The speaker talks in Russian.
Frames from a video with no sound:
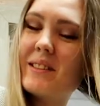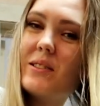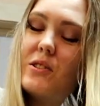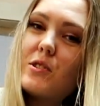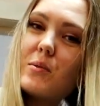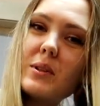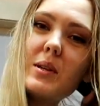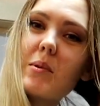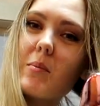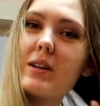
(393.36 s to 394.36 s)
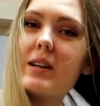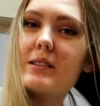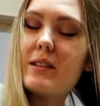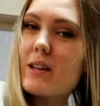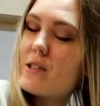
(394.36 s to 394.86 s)
Ничего не
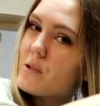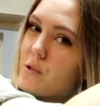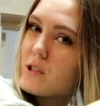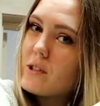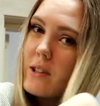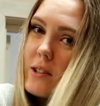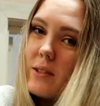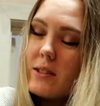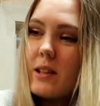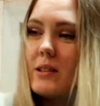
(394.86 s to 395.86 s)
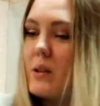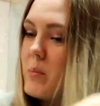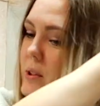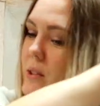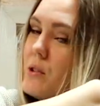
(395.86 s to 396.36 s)
помогает. Я раньше уже и транквилизаторы
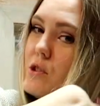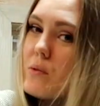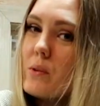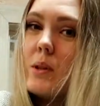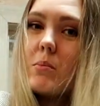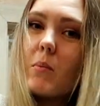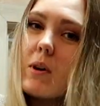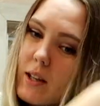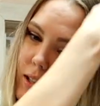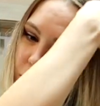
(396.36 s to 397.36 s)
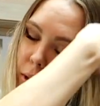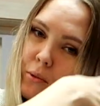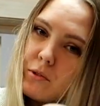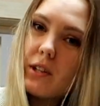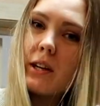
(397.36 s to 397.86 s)
пила, ничего не помогает.
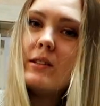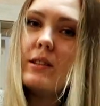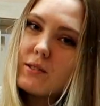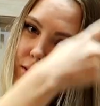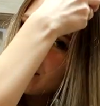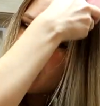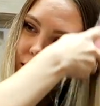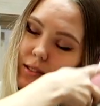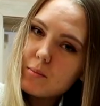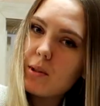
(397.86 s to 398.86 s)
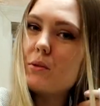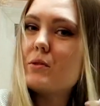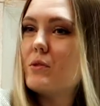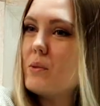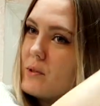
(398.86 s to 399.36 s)
Боюсь я неизвестности,
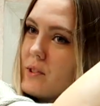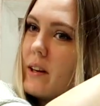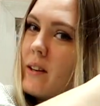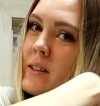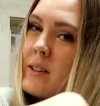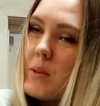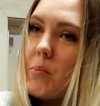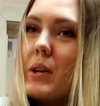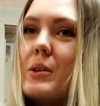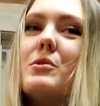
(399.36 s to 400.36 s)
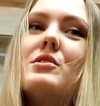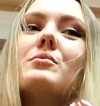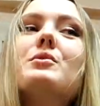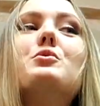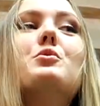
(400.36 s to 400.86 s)
боюсь людей, боюсь
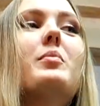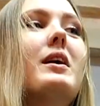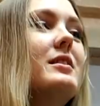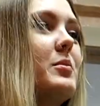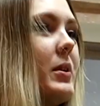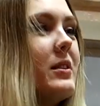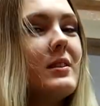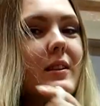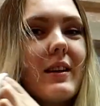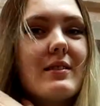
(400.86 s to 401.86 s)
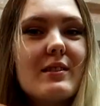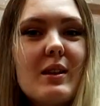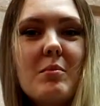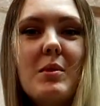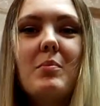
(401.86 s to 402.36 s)
выступать с
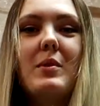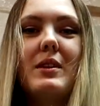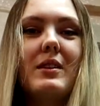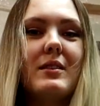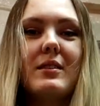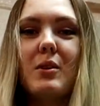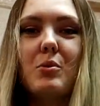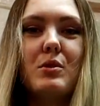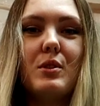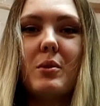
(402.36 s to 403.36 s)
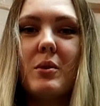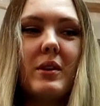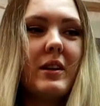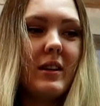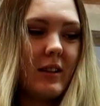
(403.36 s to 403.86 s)
презентациями перед
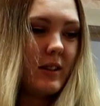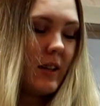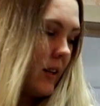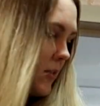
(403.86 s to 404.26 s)
аудиторией. Да я